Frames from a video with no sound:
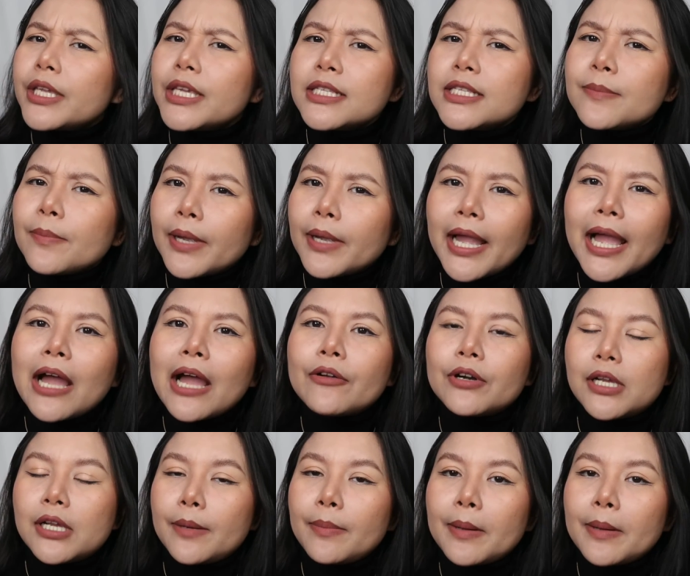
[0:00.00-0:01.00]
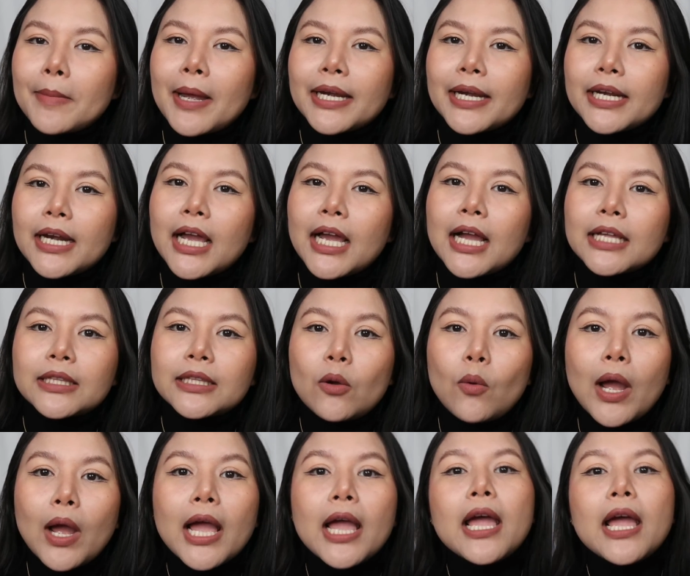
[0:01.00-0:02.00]
129 หรืออะไรประมาณ เนี้ย นะคะ แต่
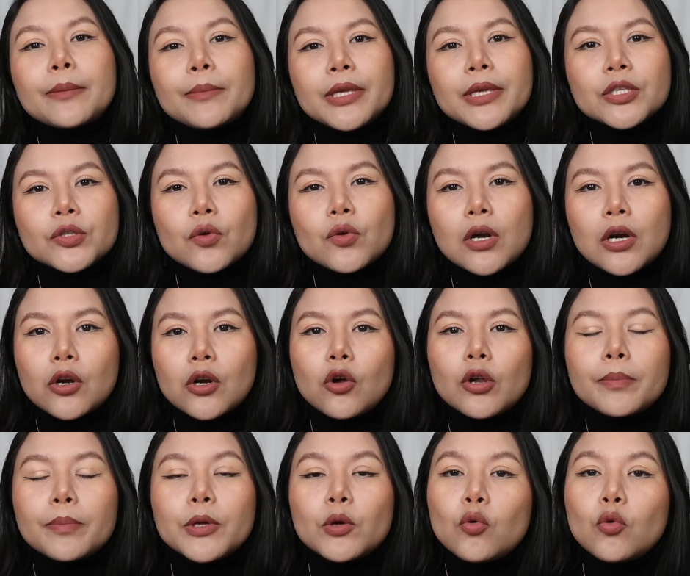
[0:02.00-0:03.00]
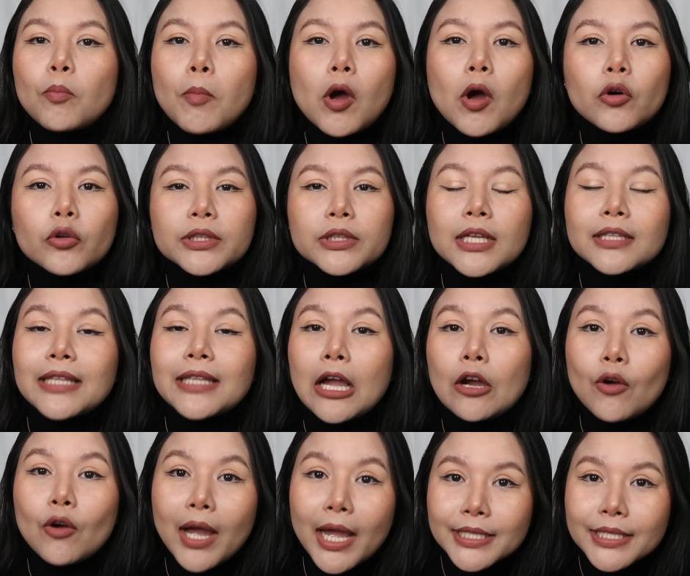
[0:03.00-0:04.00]
ว่าถ้ามีส่วนลดมี คูปองลดต่า
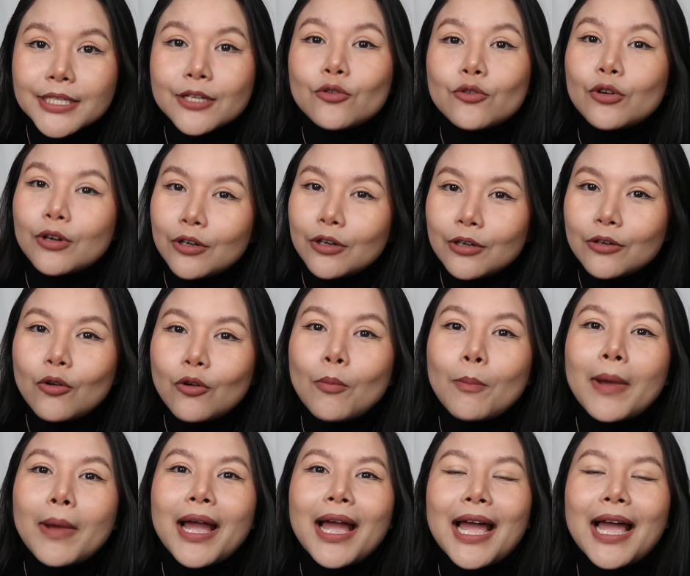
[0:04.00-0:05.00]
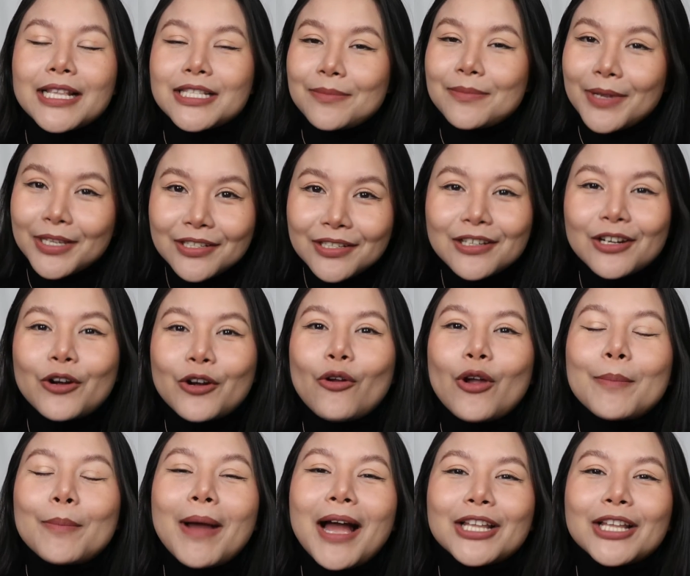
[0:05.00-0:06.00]
งๆ ก็อาจจะ ลด ลงมาอาจจะไม่ถึง
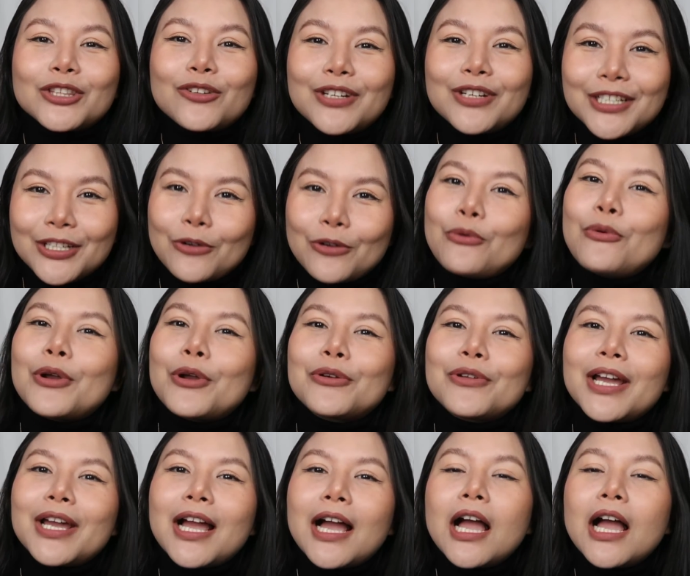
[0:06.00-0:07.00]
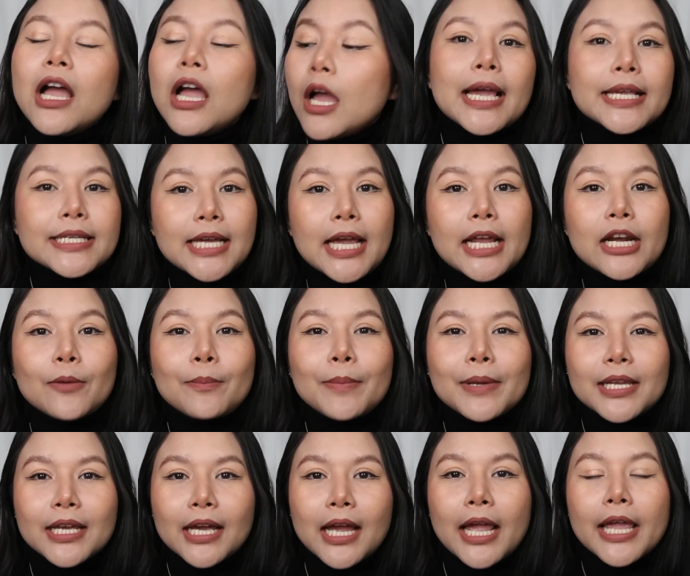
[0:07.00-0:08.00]
100 บาทต่อ 1ขวดด้วยค่ะ ใครใช้แล้ว
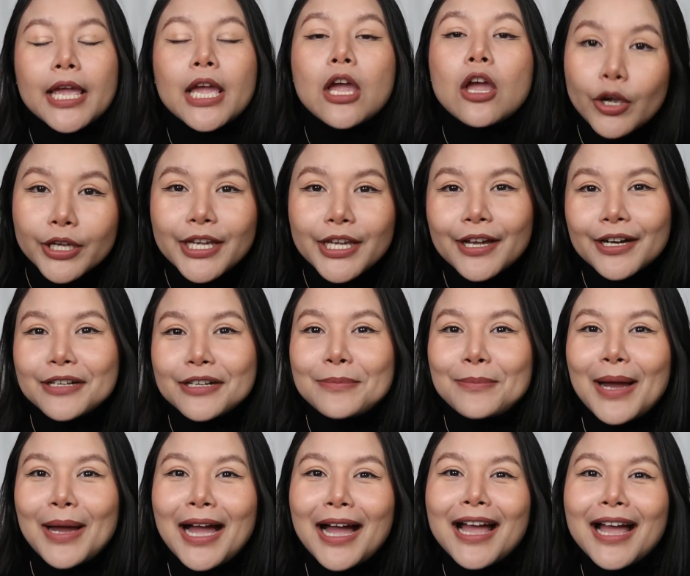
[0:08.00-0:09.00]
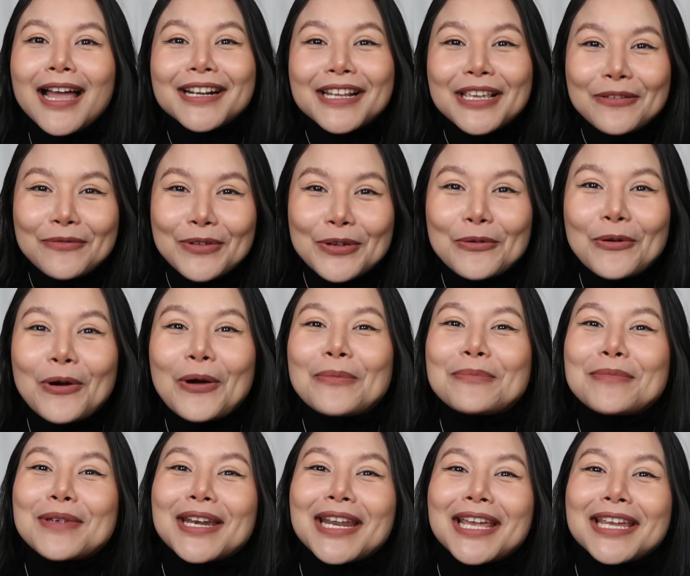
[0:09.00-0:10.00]
เป็นยังไง ก็ อย่าลืมมา รีวิวคอ
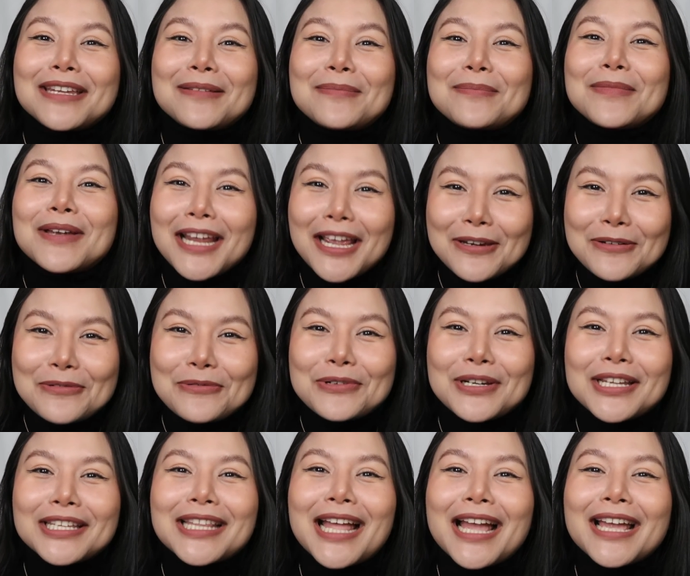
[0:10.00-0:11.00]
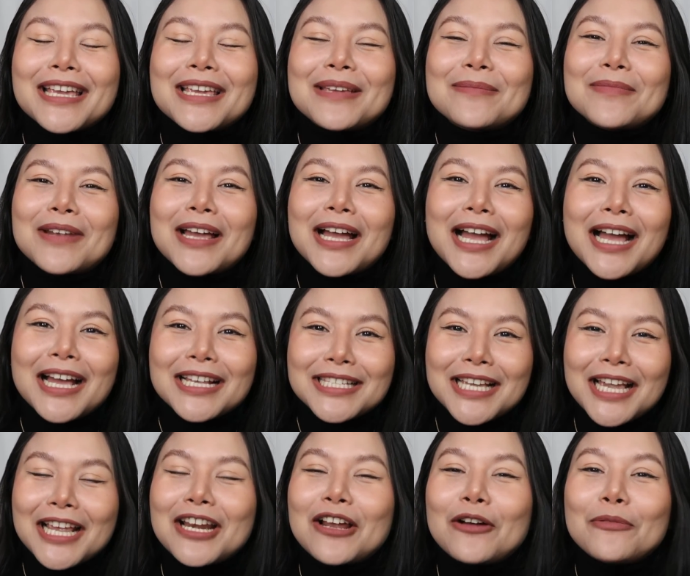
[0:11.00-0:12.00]
มเมนต์ให้ดิฟได้ดูที่ใต้คลิปนะคะ
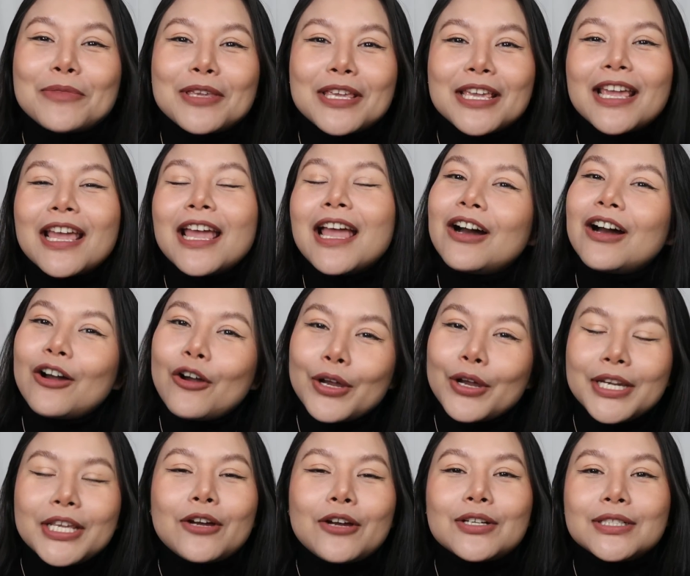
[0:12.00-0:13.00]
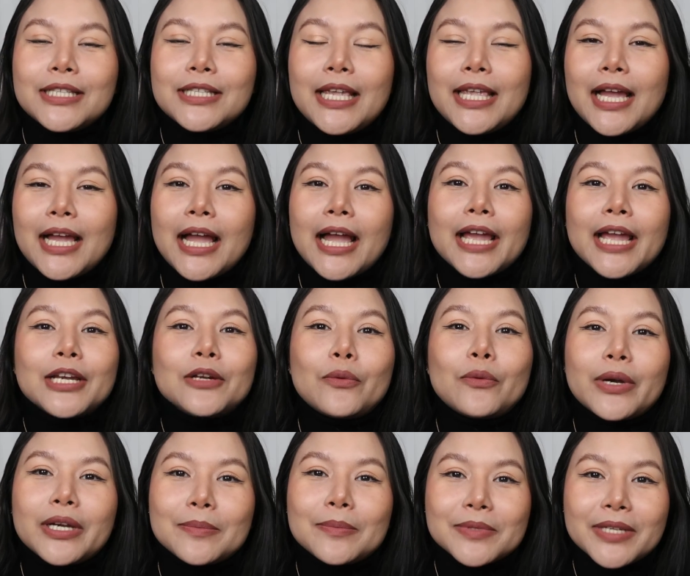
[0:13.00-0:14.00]
ใช้แล้วมีข้อดีข้อเสียยังไง หรือ
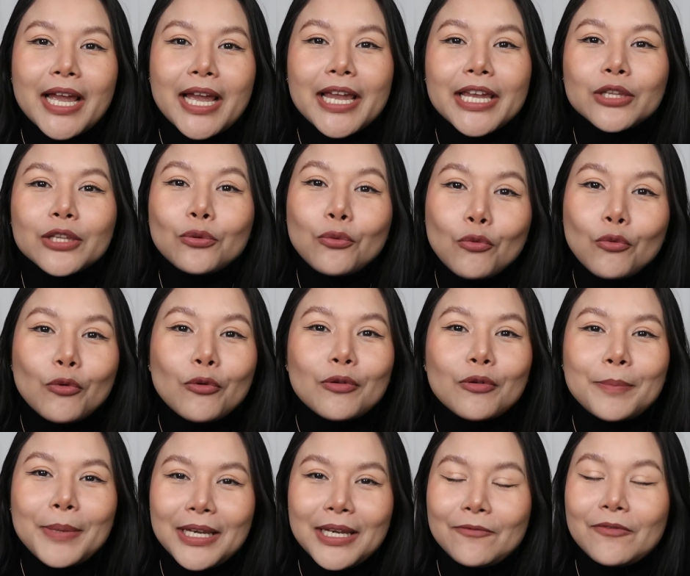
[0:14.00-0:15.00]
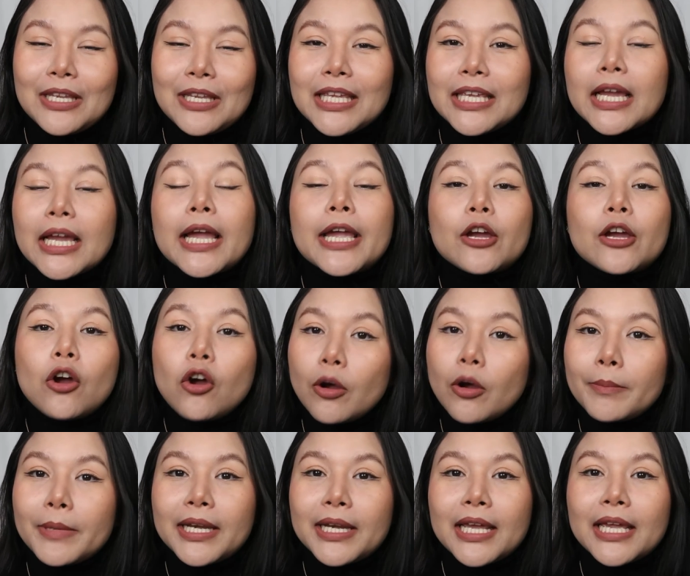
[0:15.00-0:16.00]
ว่าดิฟใช้ถูกผิดวิธียังไงก็ค
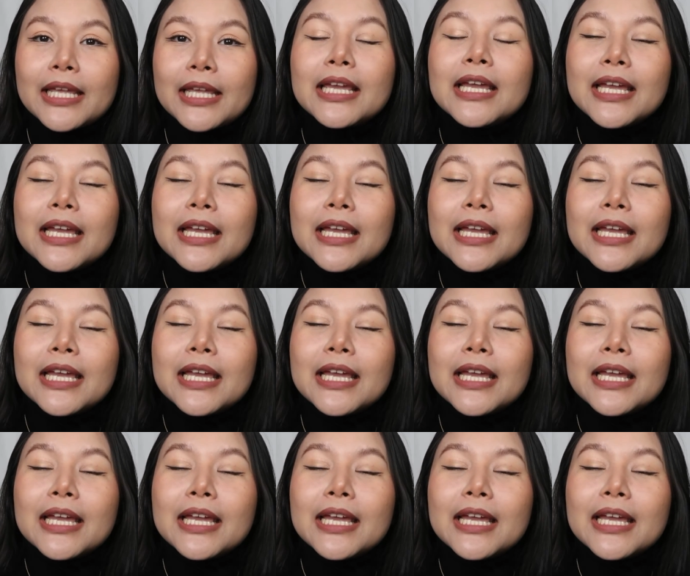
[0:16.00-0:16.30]
อมเมนต์ได้